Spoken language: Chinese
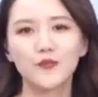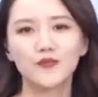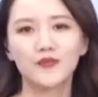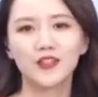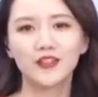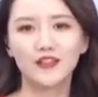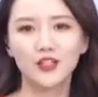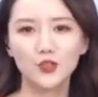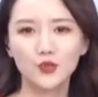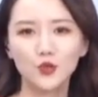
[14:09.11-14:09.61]

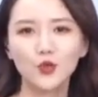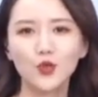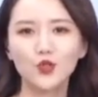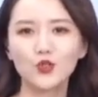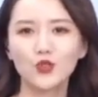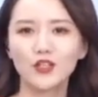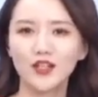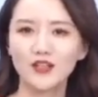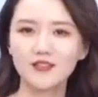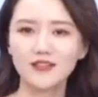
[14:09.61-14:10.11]
那如果说
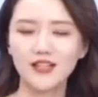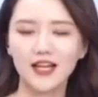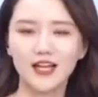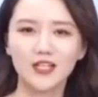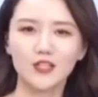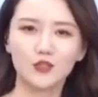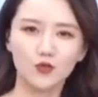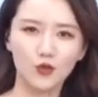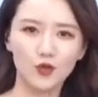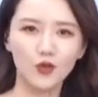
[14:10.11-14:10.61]
刚才
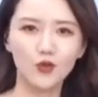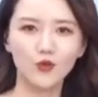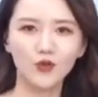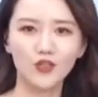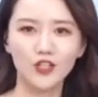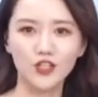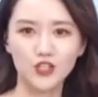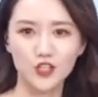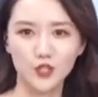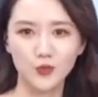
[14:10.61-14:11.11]
错过了
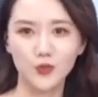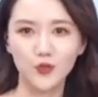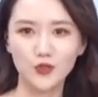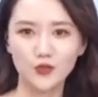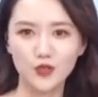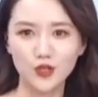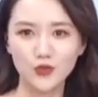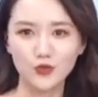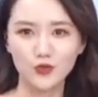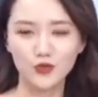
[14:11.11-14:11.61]
直播
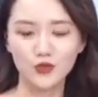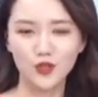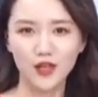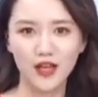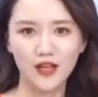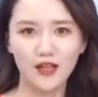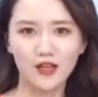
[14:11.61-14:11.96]
专属券，